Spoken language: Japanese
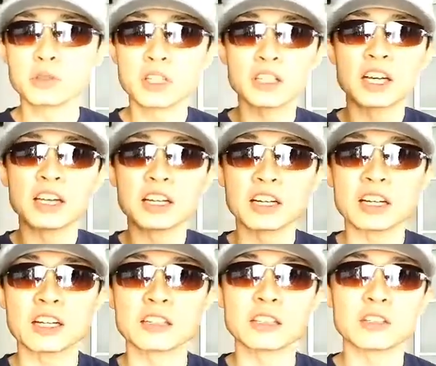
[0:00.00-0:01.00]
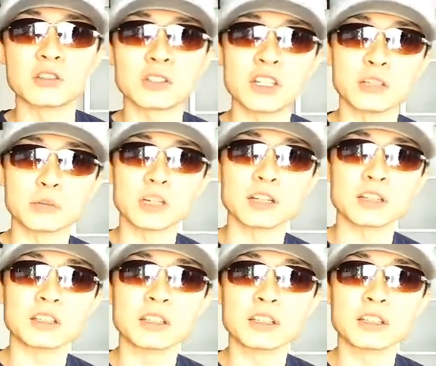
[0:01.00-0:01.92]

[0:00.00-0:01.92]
手に入らなかったので、まあ、